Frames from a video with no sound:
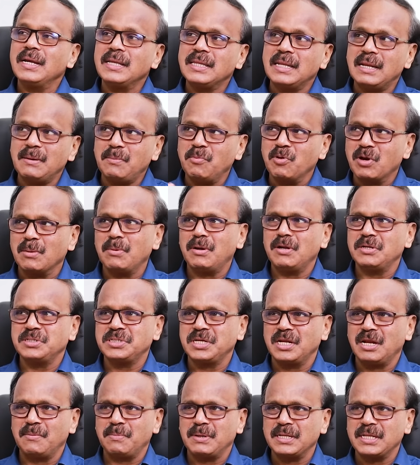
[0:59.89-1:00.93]
இதில் முக்கியமான
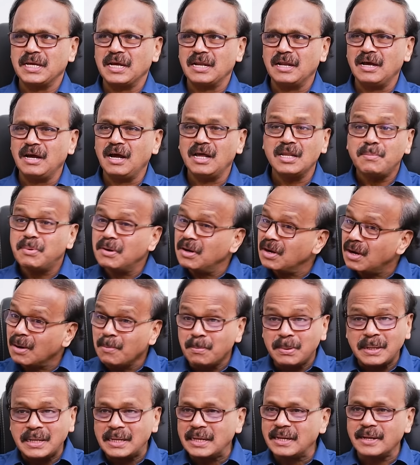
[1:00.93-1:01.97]
விஷயம் என்ன பார்த்தீங்கன்னா அந்த படம்
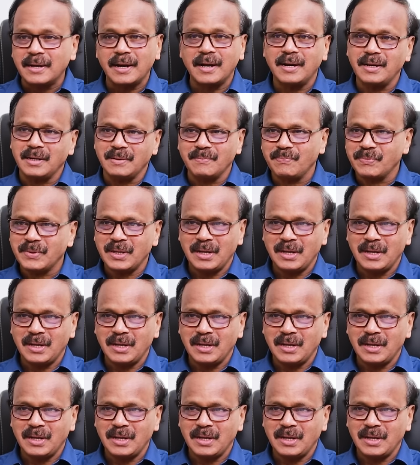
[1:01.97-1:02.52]
கம்ப்ளீட்லி ரெடி